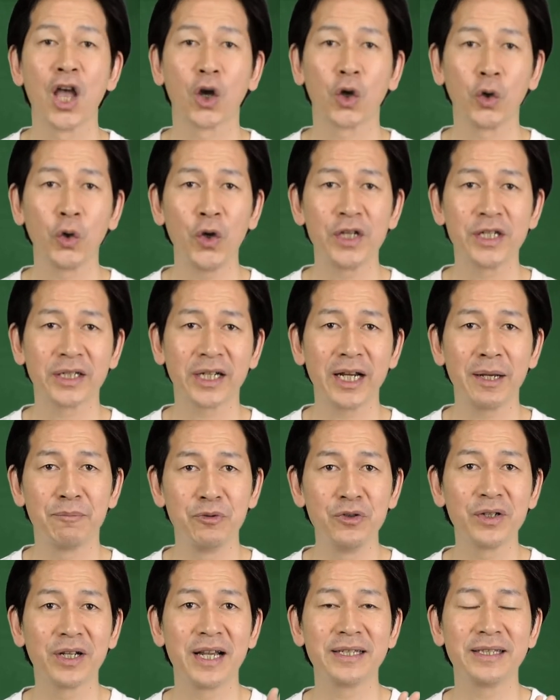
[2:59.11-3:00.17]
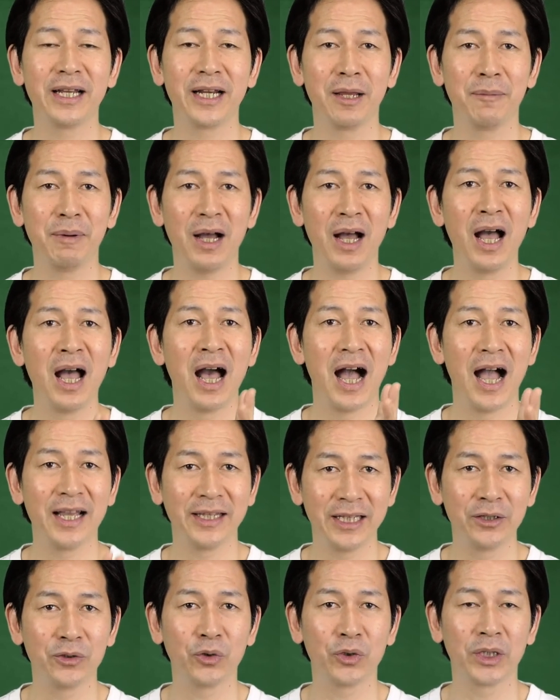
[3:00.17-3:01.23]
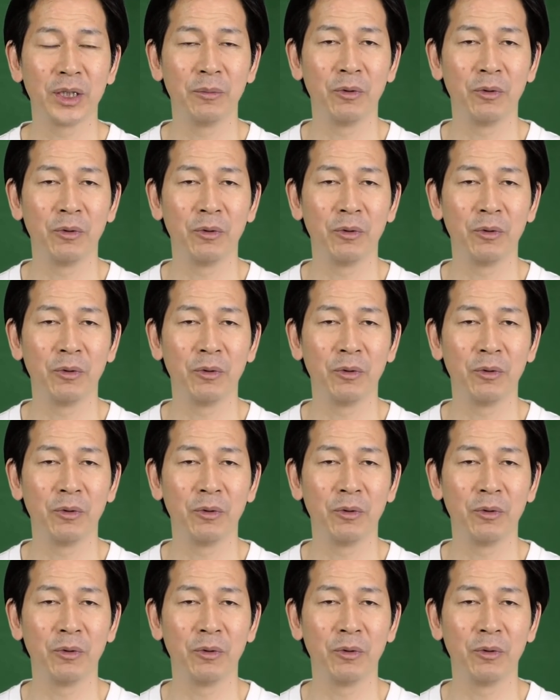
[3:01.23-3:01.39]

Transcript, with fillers: このようにしっかり分解してあれば、相手にとって